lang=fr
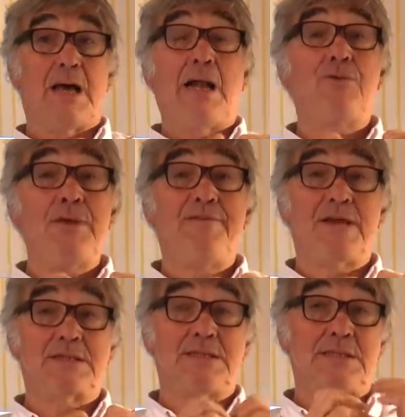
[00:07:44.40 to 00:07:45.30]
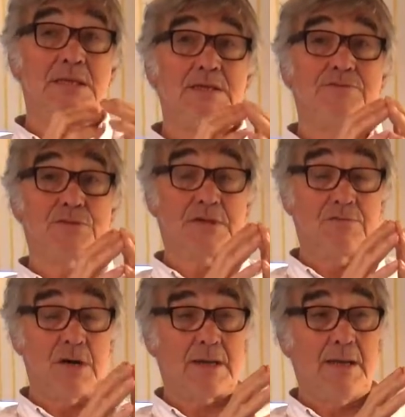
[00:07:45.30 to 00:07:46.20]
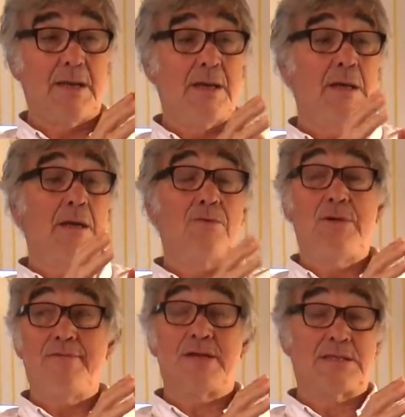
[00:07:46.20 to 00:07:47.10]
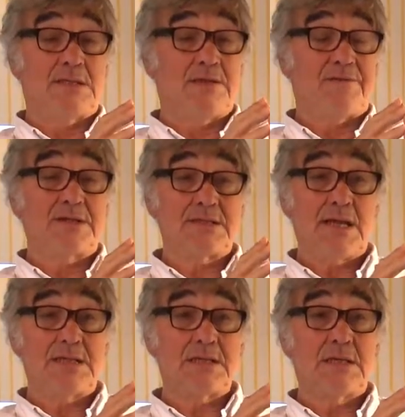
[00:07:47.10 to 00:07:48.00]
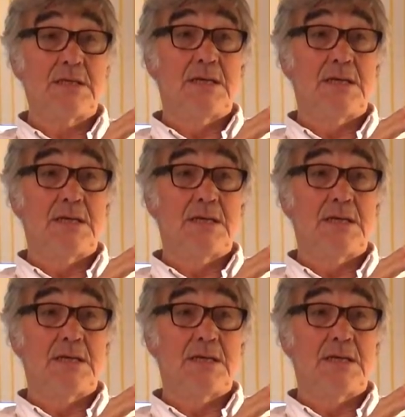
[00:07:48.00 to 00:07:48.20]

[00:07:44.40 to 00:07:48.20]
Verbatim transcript: à l'université, il faut savoir que l'université française